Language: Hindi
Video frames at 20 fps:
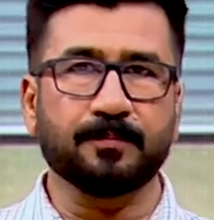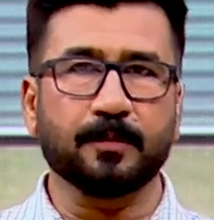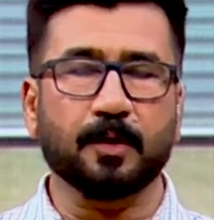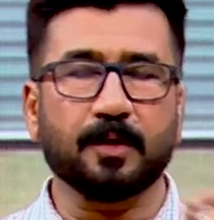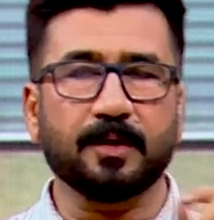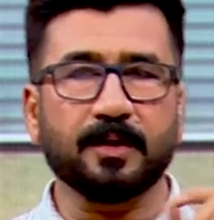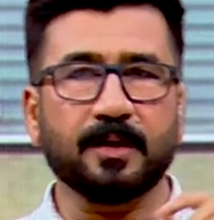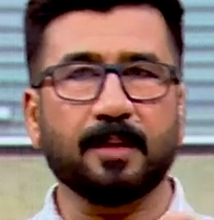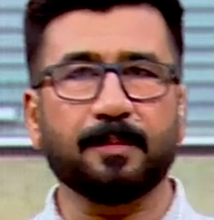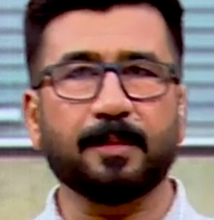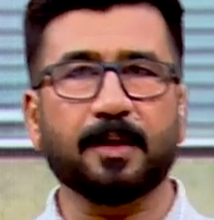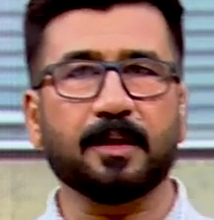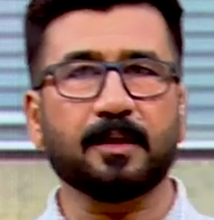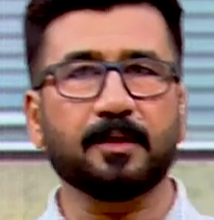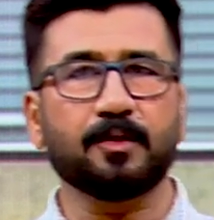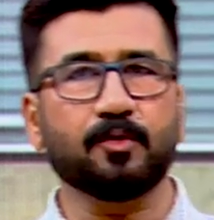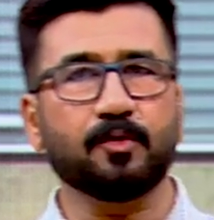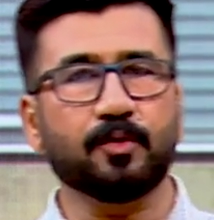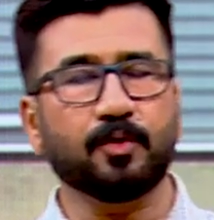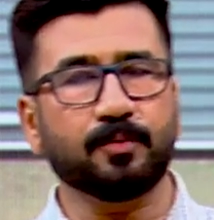और हमारा
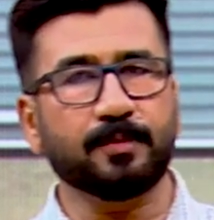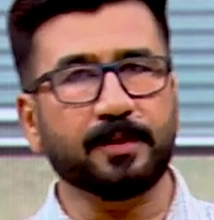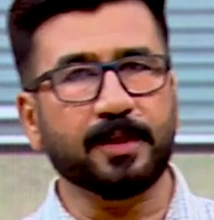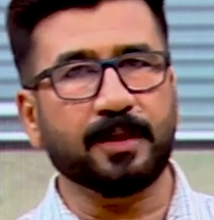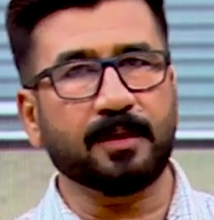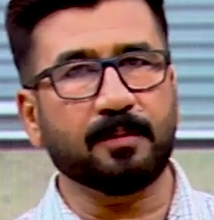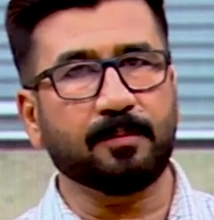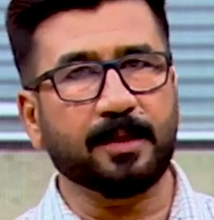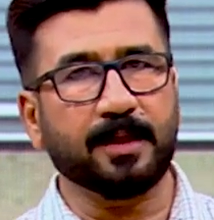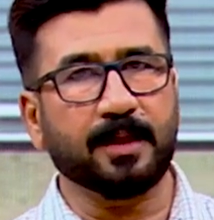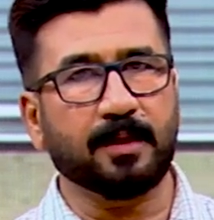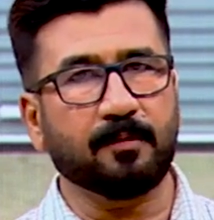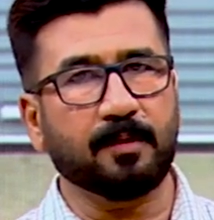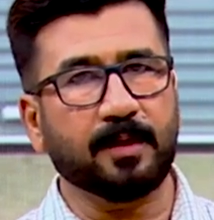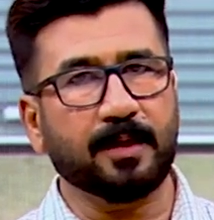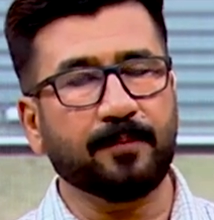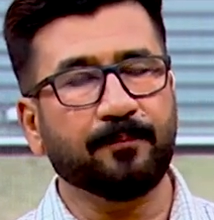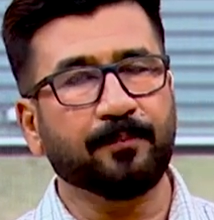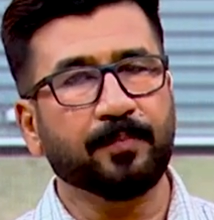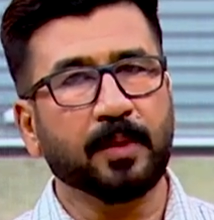यूट्यूब चैनल बना हुआ
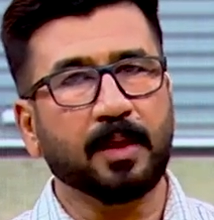है